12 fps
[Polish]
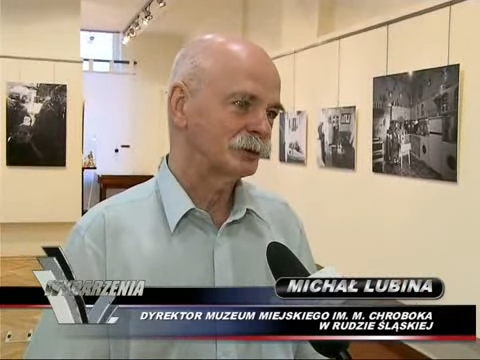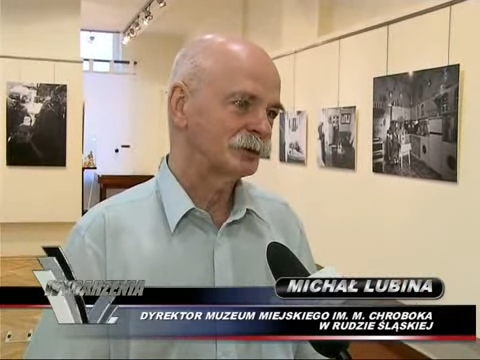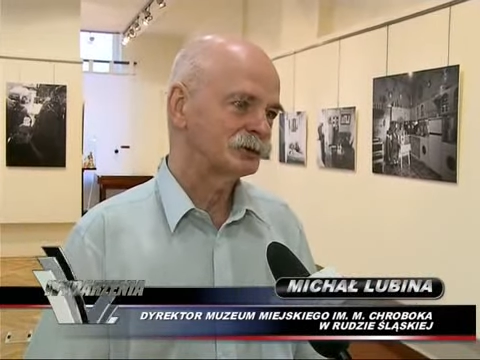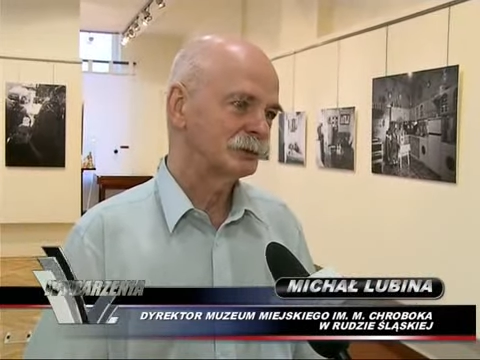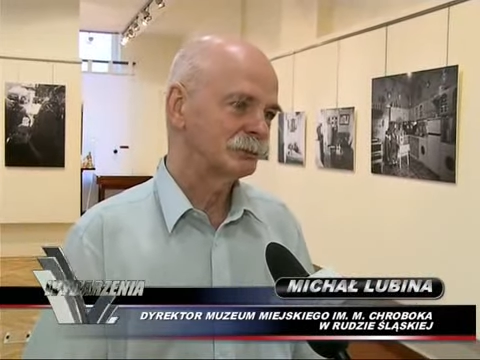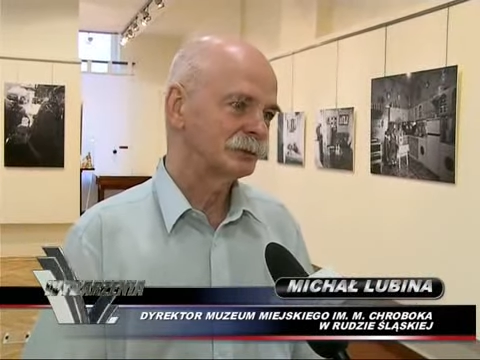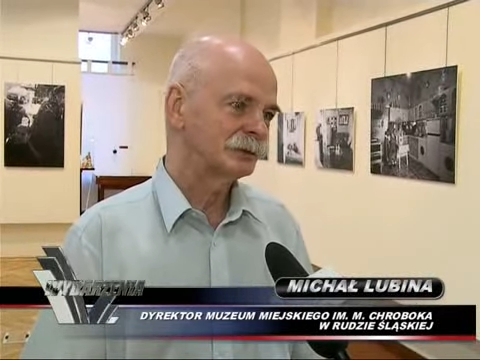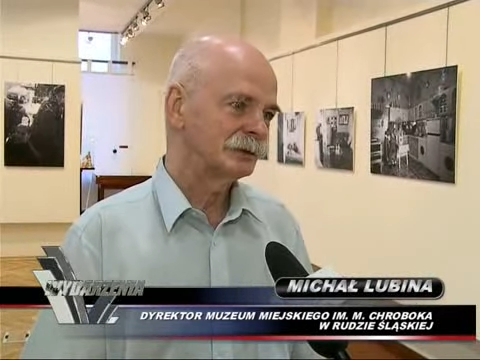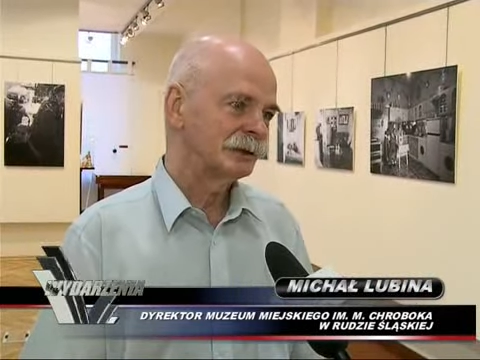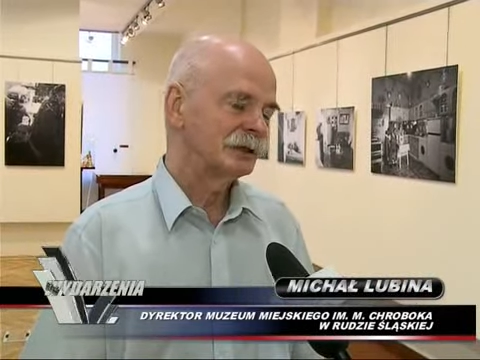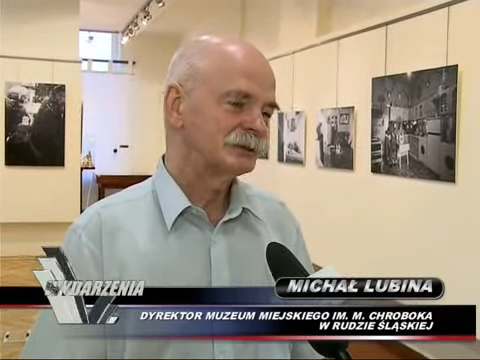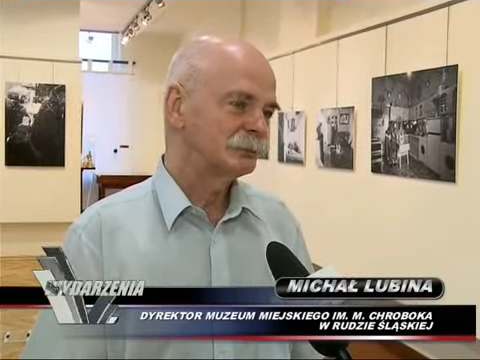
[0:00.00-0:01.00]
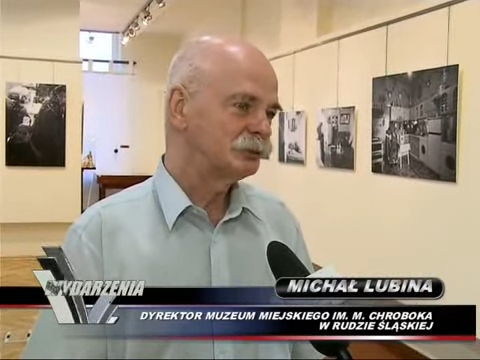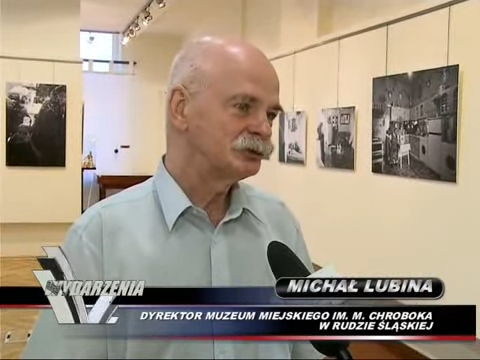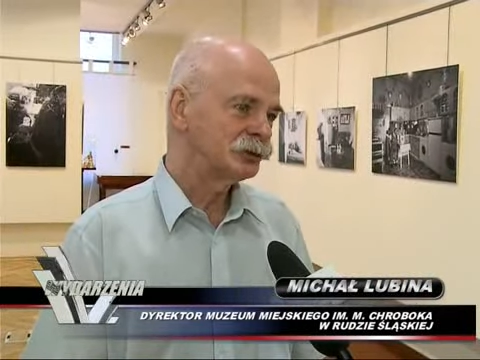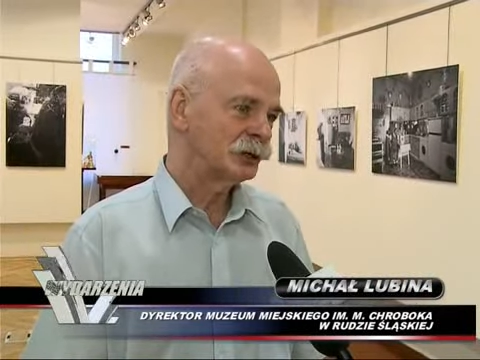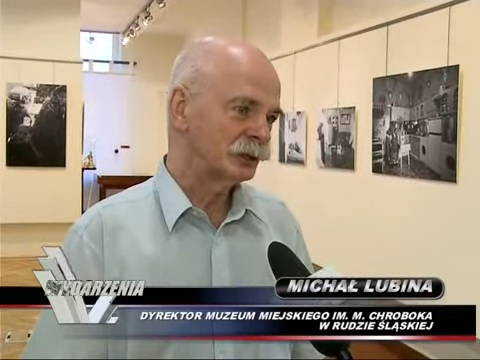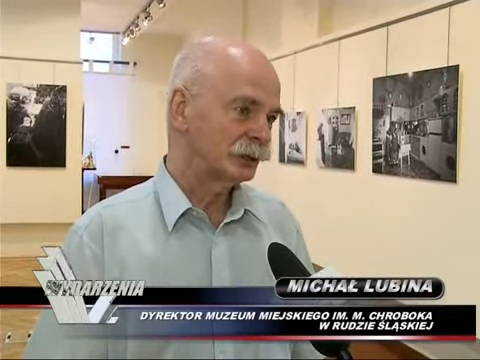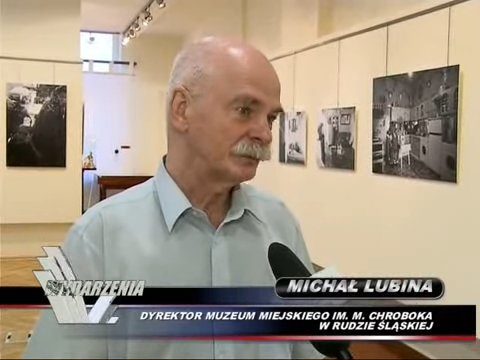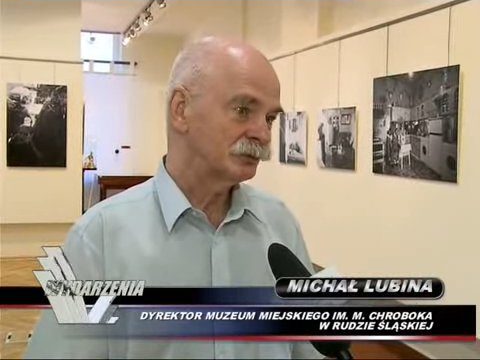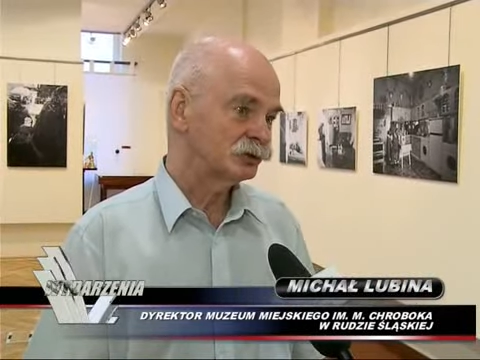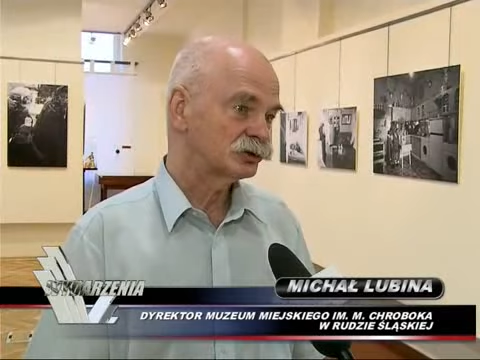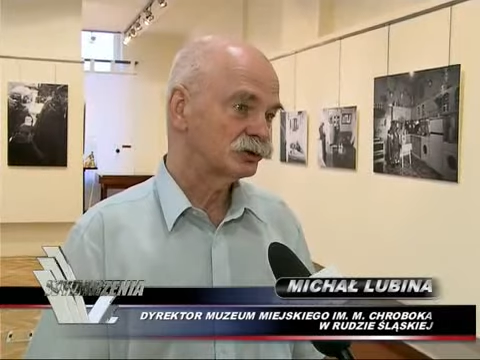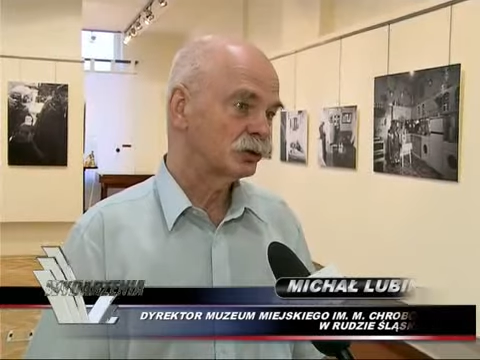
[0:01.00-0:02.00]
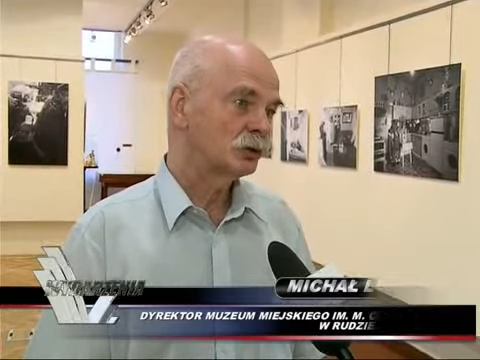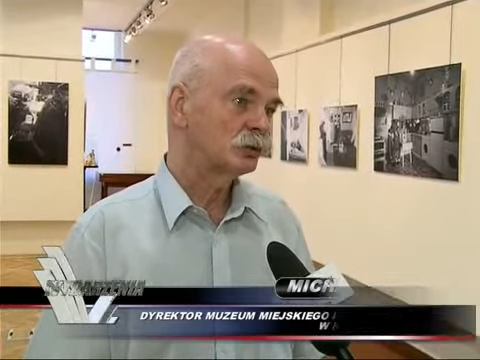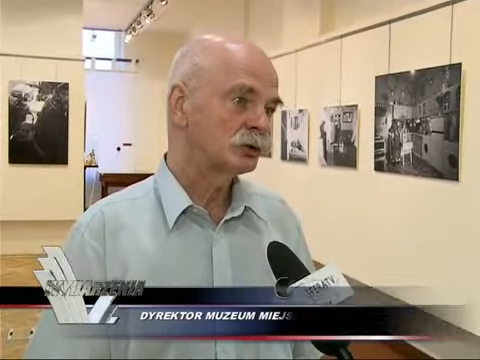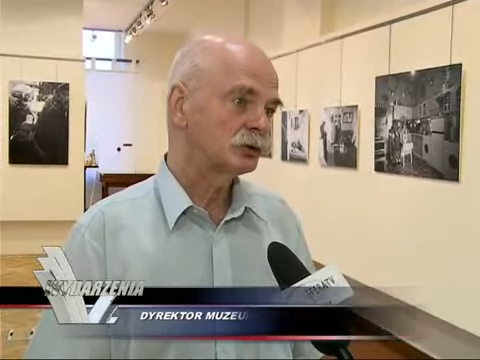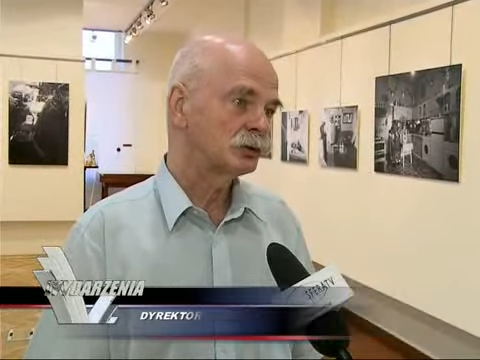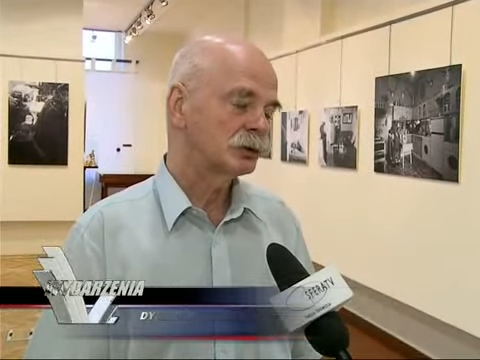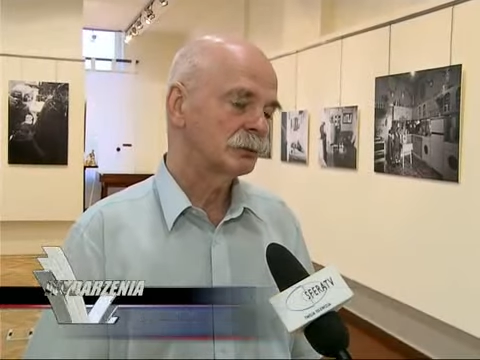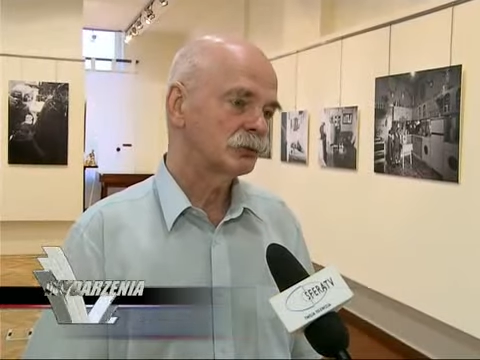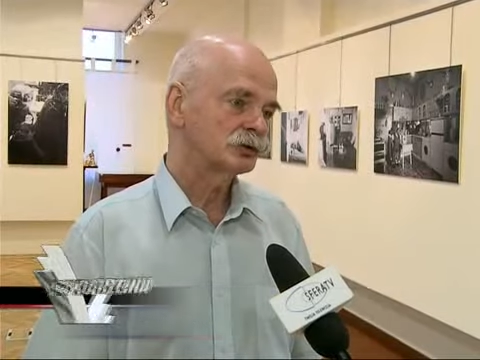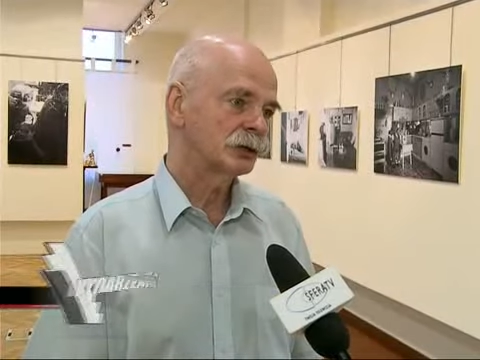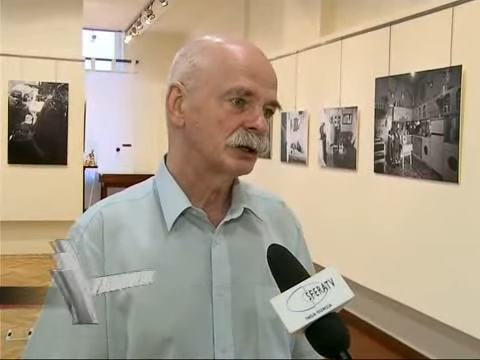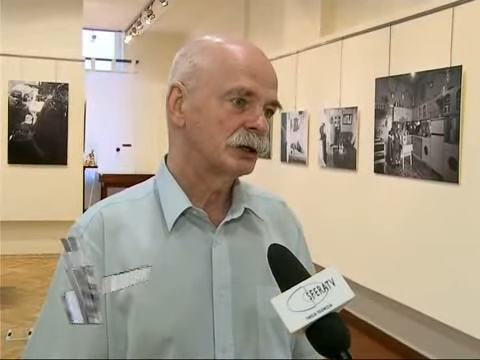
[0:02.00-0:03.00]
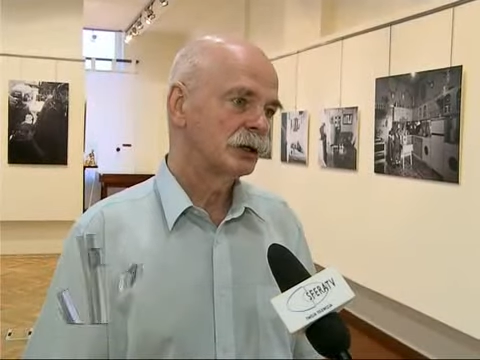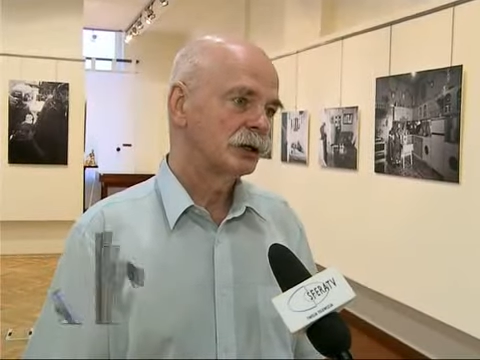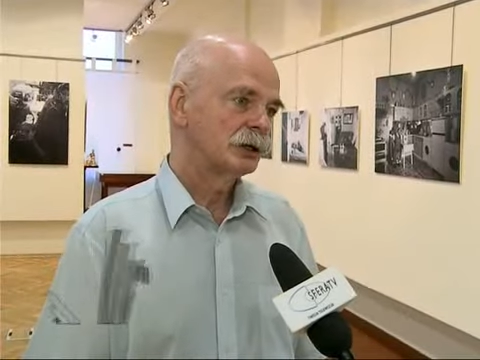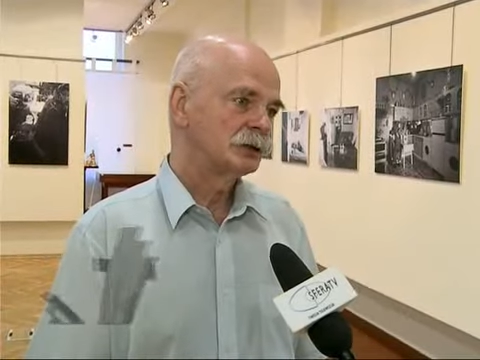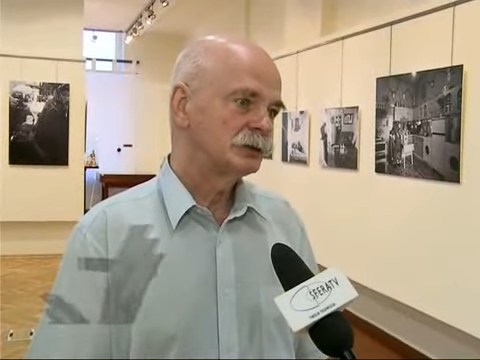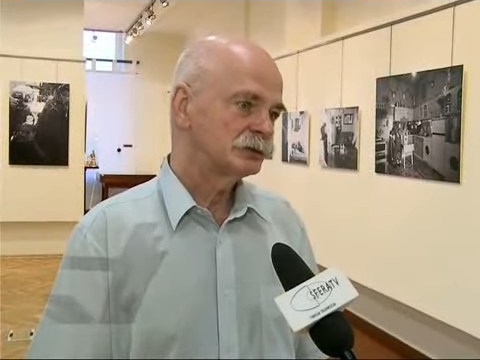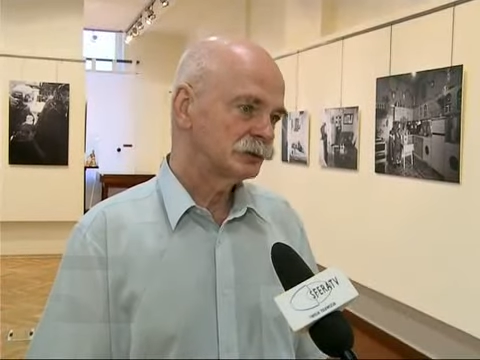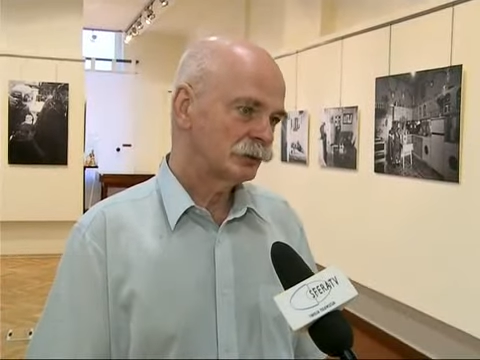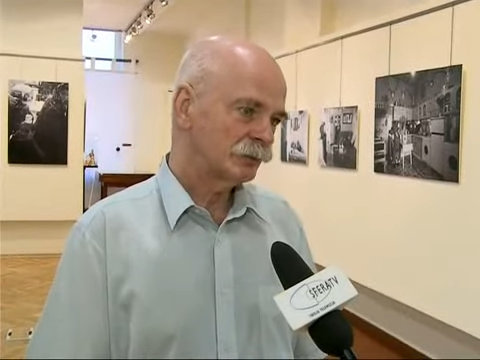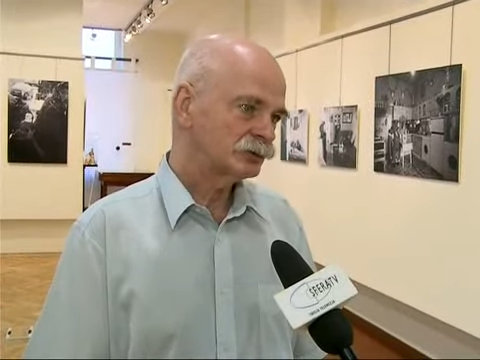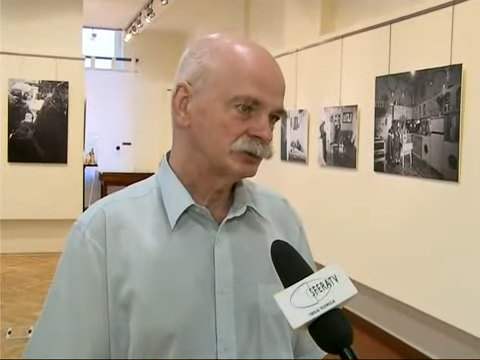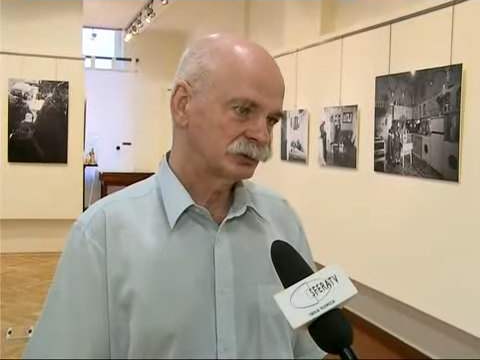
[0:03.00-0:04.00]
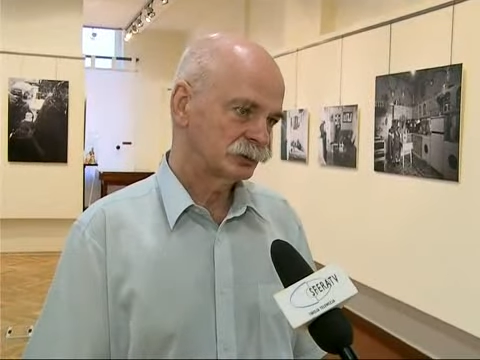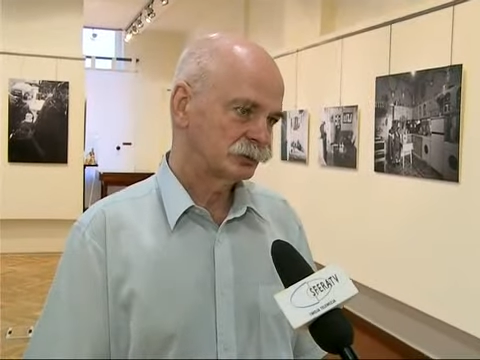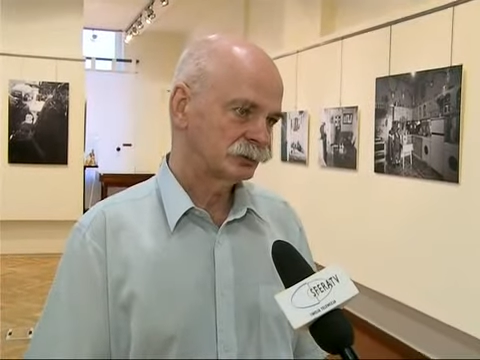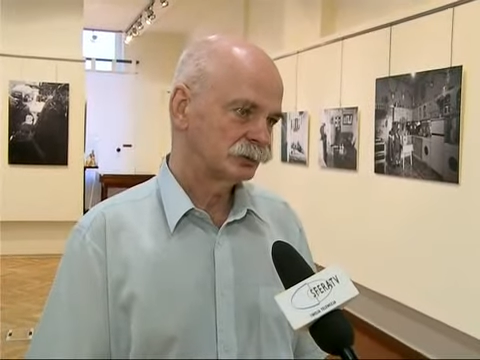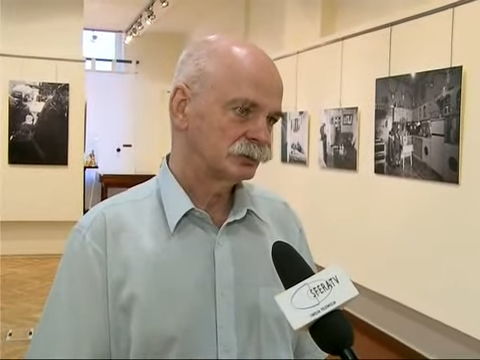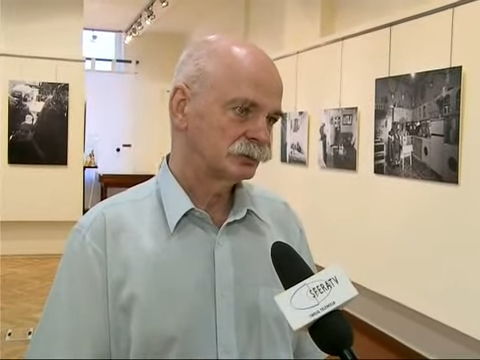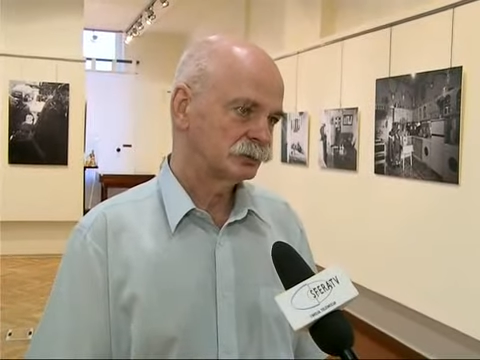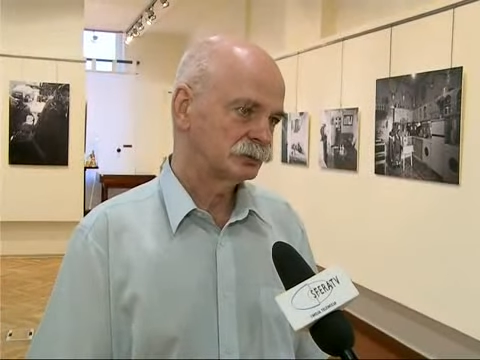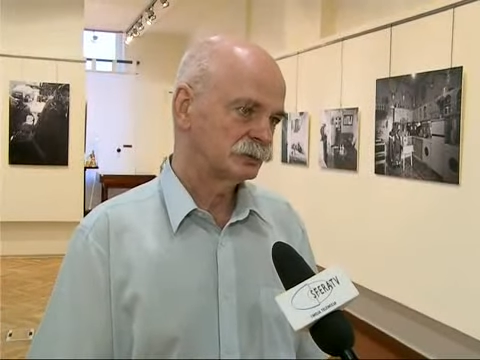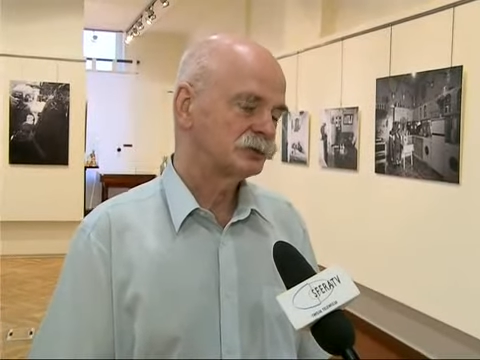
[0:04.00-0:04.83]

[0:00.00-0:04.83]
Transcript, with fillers: pokażemy zbliżenie, nawet szczegóły, które może nie zauważyć y,